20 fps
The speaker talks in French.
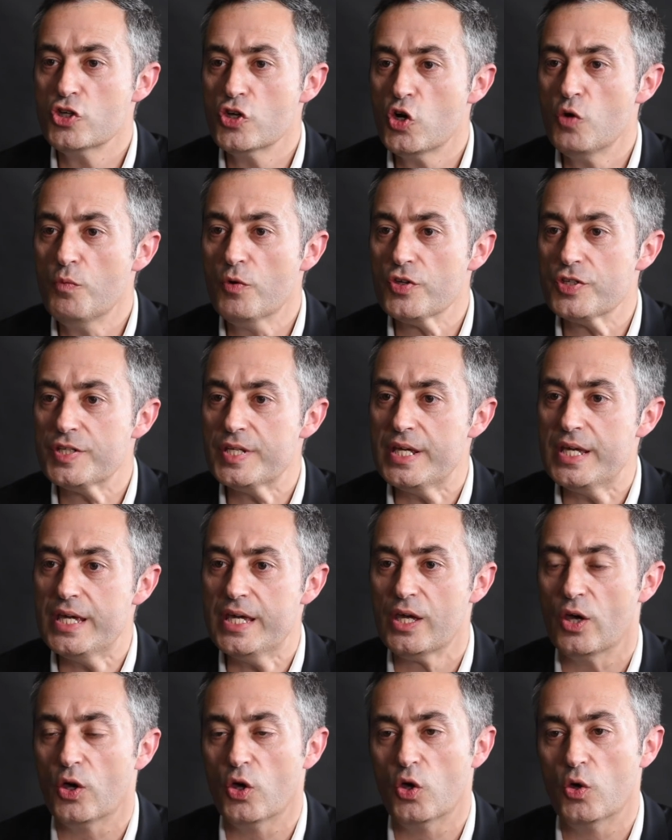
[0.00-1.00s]
j'ai
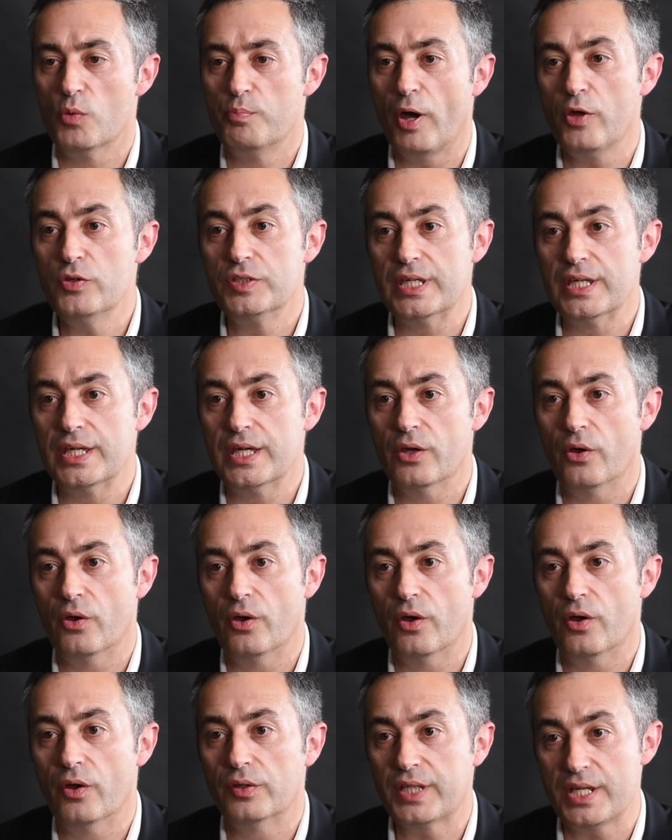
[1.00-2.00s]
commencé euh, par une qui est
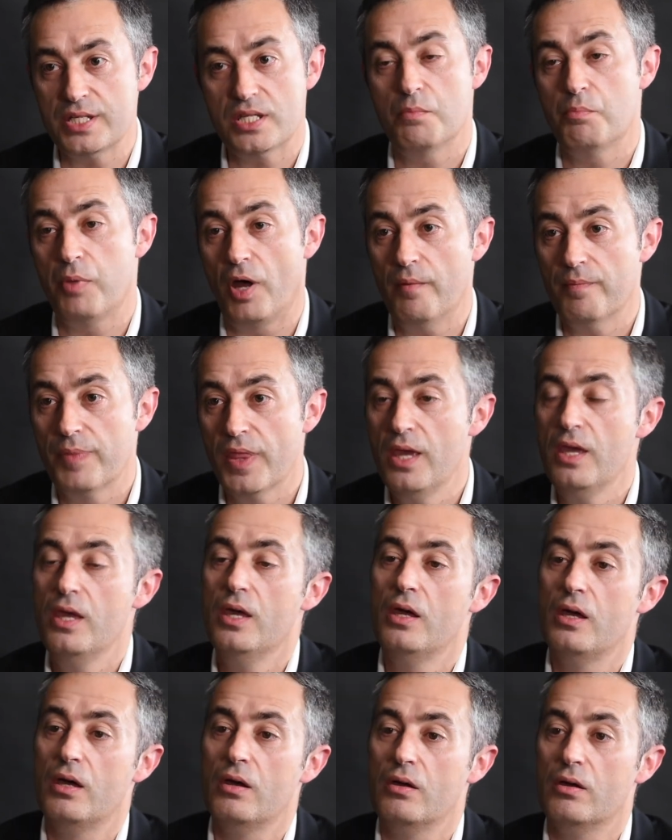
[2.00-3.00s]
euh, très sympa,
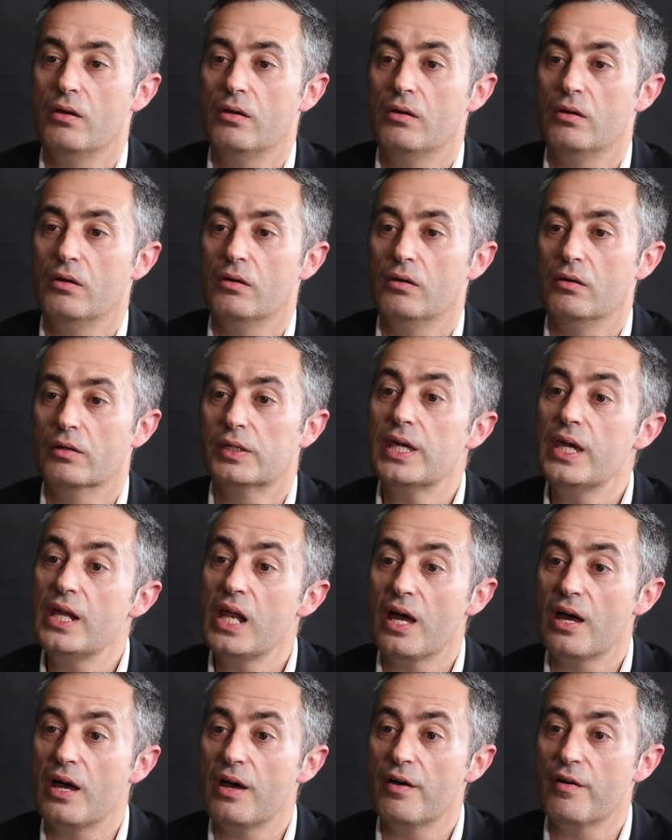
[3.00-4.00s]
euh, qui est
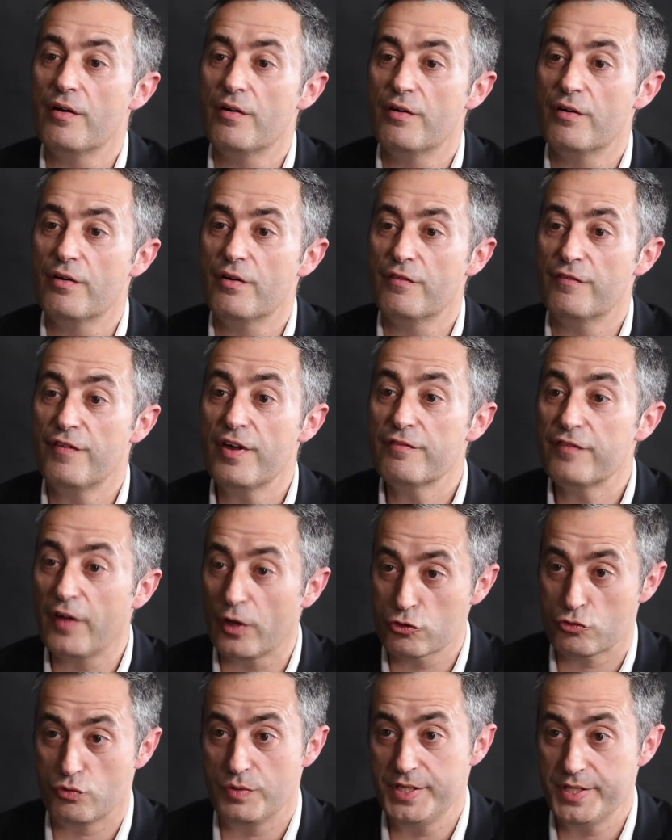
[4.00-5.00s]
la 20
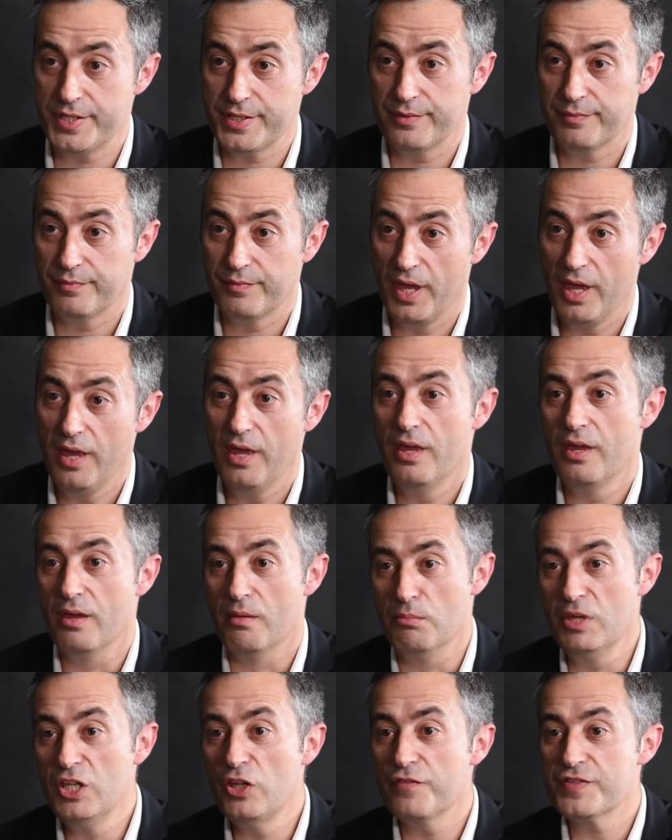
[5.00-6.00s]
francs suisse
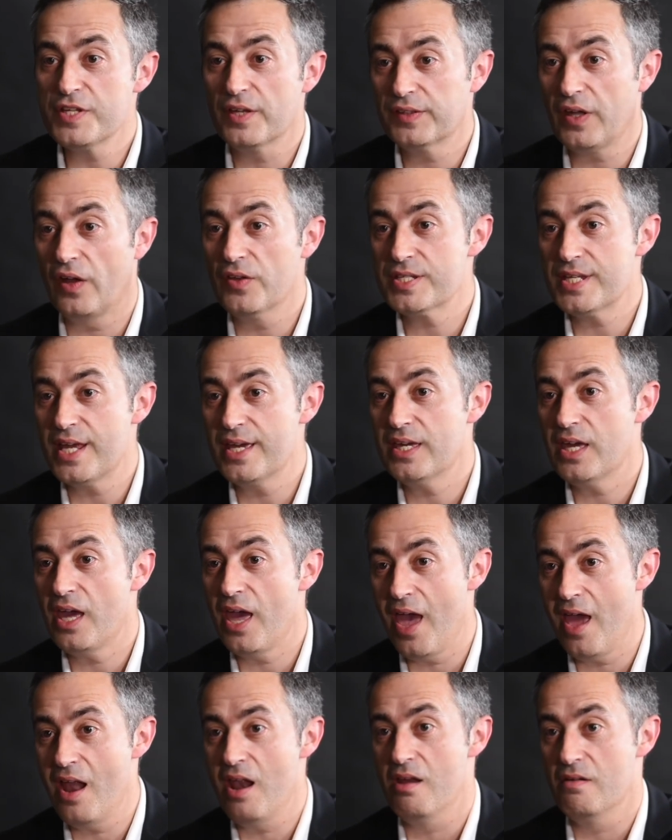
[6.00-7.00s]
1935
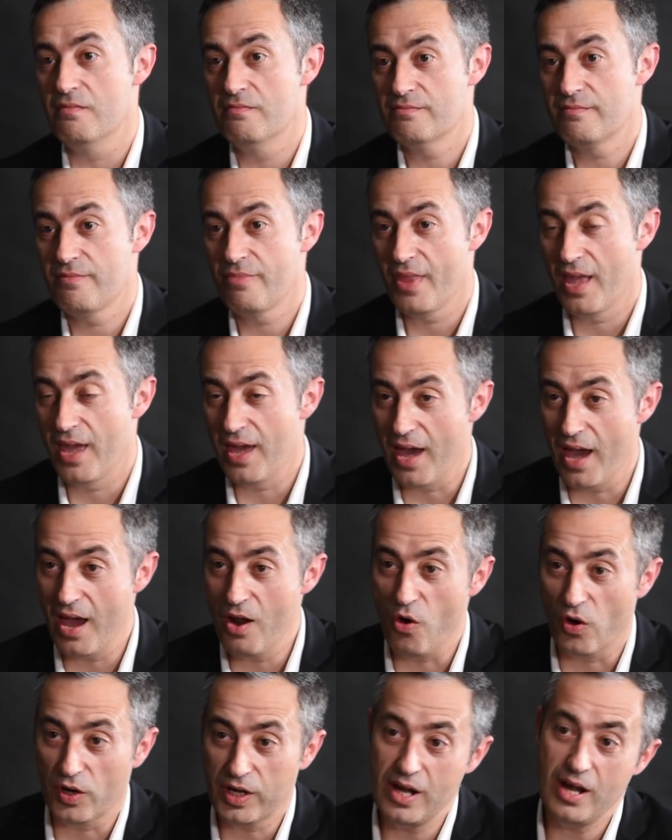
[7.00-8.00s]
L.
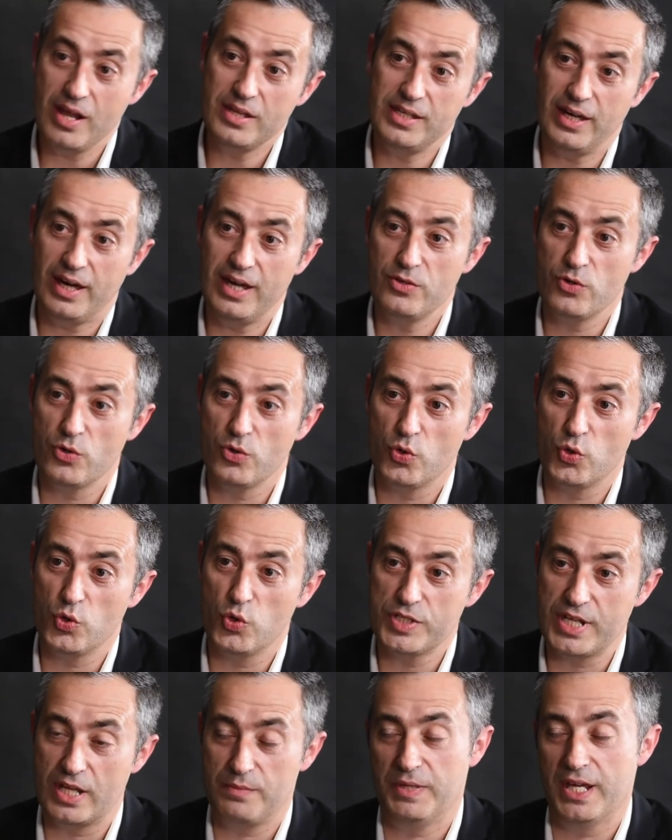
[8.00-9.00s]
Alors, quel est l'intérêt de,
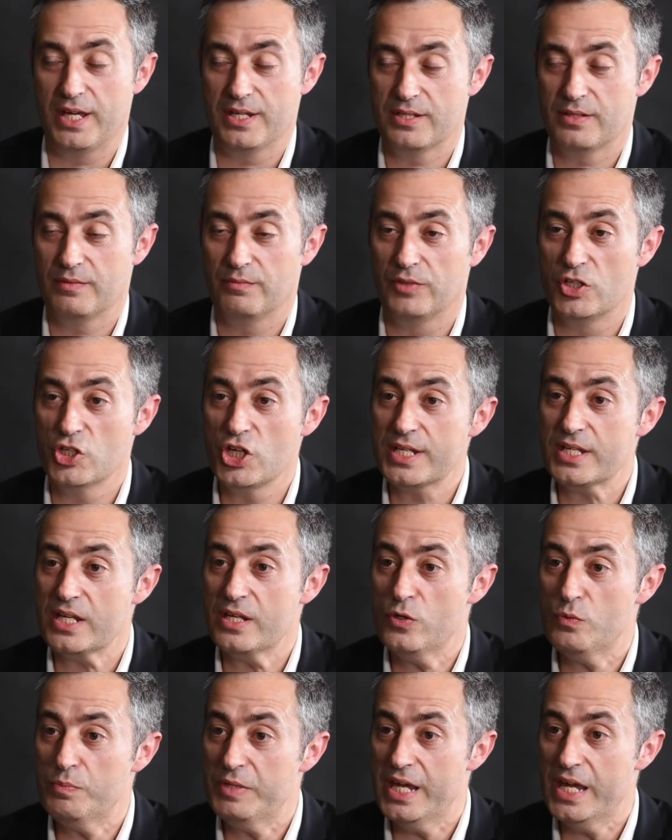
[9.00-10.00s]
cette pièce Déjà,
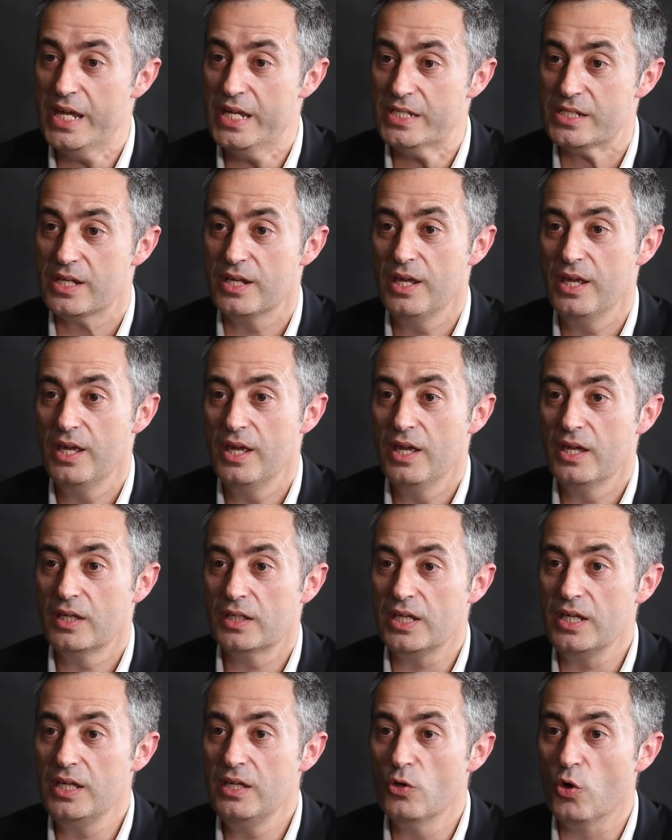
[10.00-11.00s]
c'est une pièce
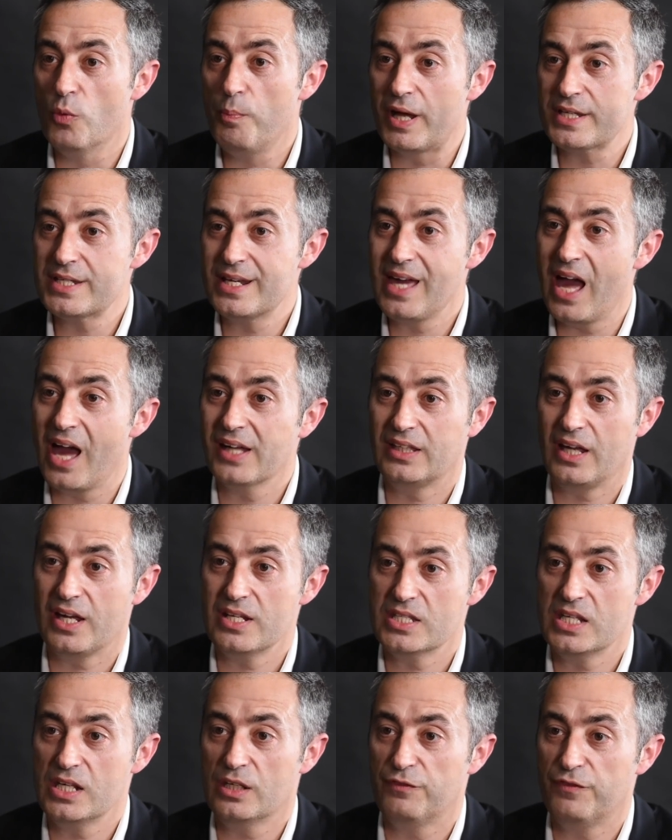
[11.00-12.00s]
qui, par ses
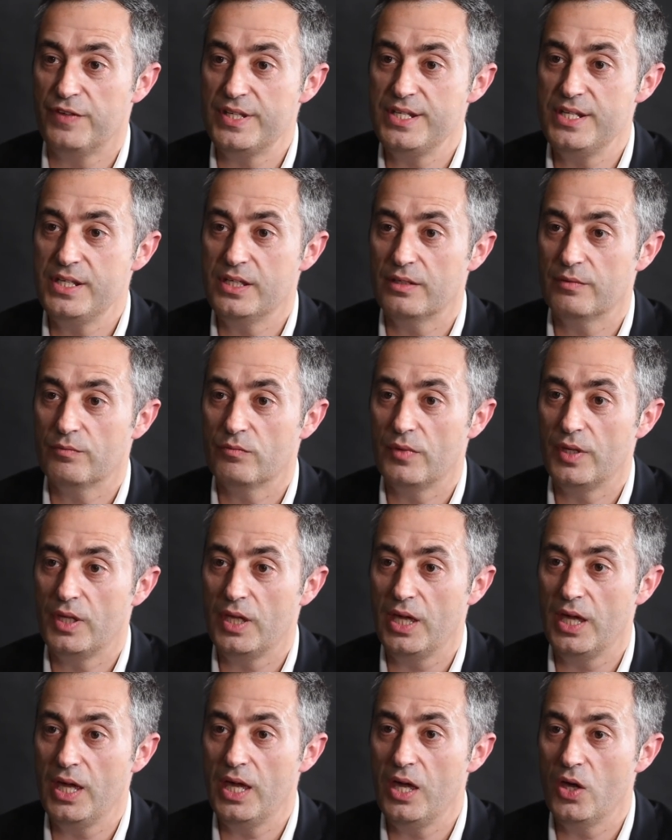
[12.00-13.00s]
caractéristiques physiques,
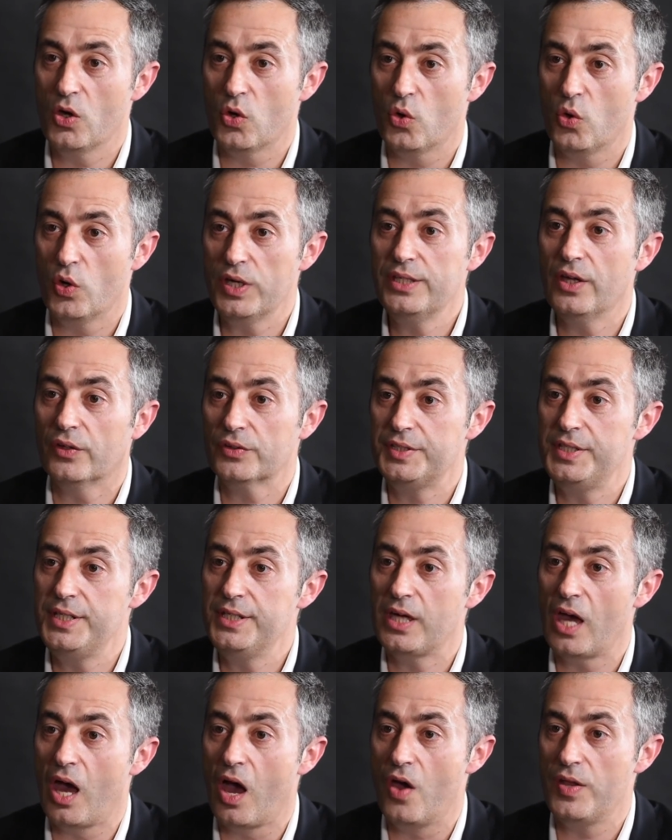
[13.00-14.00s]
est
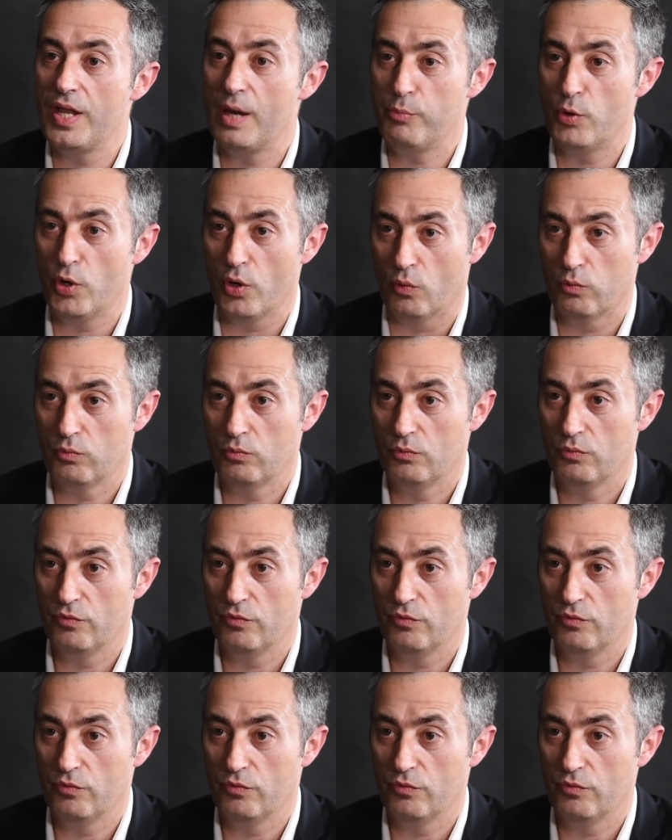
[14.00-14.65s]
identique à un Napoléon.